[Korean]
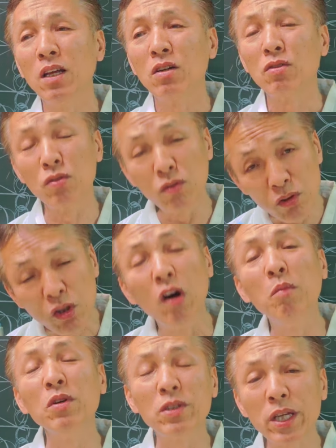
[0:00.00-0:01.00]
그리고
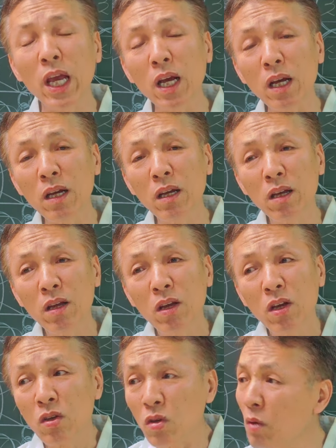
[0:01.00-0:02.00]
경문책?
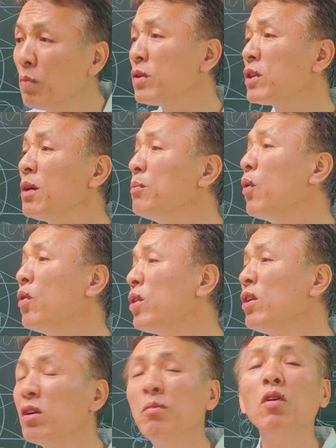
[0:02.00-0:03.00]
경문책 뭘
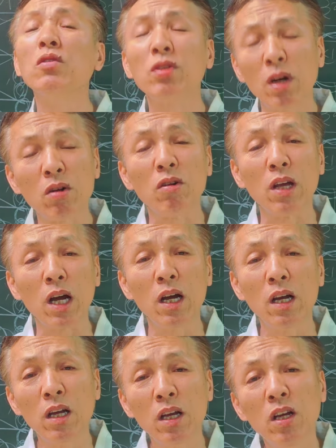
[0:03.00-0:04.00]
읽으면 어떡할 거야?
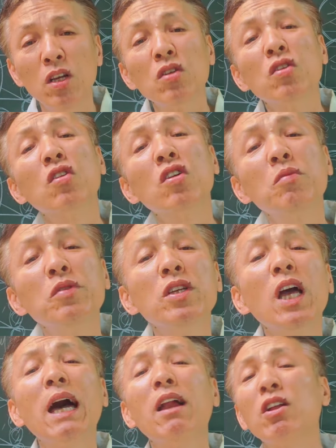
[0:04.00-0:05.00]
여러분이
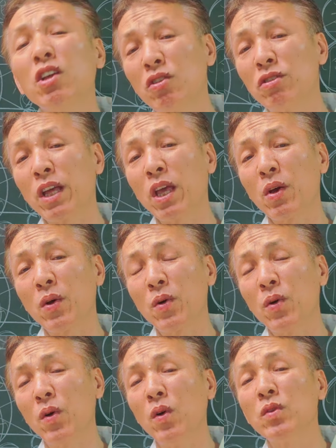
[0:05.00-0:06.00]
알기를
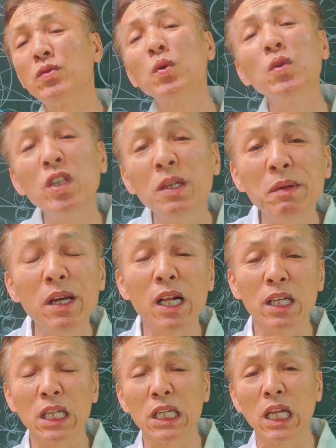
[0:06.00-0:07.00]
해요. 손님이
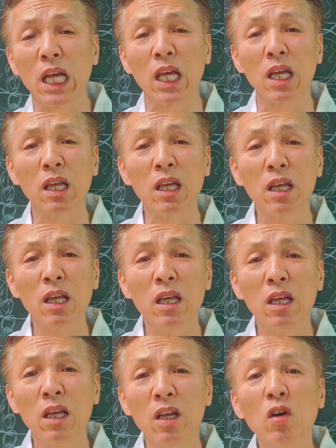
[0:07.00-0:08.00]
알기를 해.
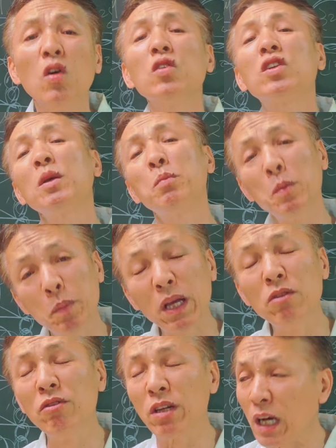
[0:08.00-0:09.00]
어차피
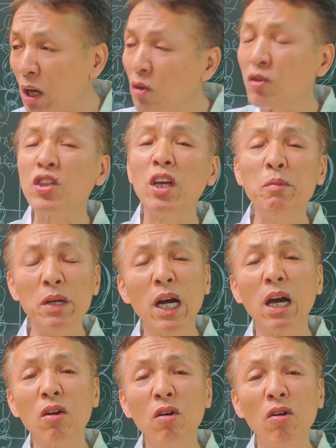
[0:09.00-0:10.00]
며느리 가로, 시미
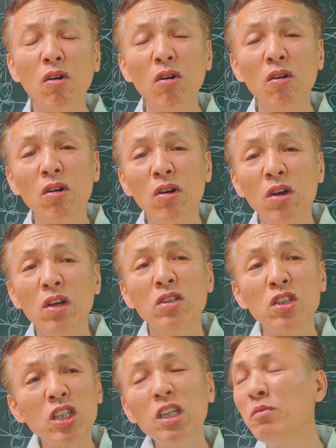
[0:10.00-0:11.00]
가로.
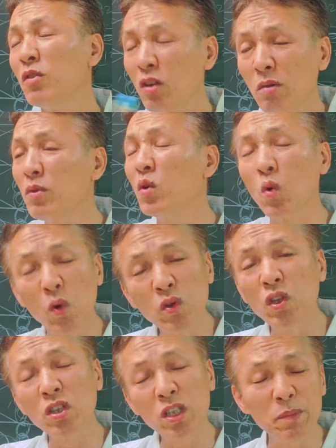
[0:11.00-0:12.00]
지금 여러분들
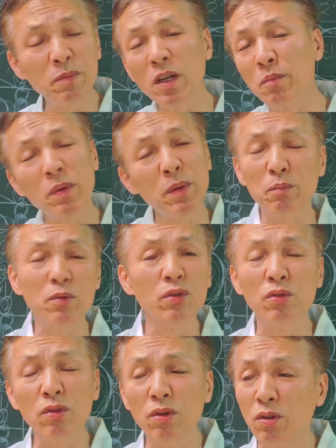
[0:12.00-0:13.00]
5년, 10년 뵌
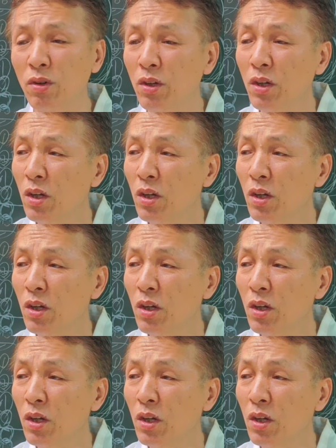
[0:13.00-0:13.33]
분도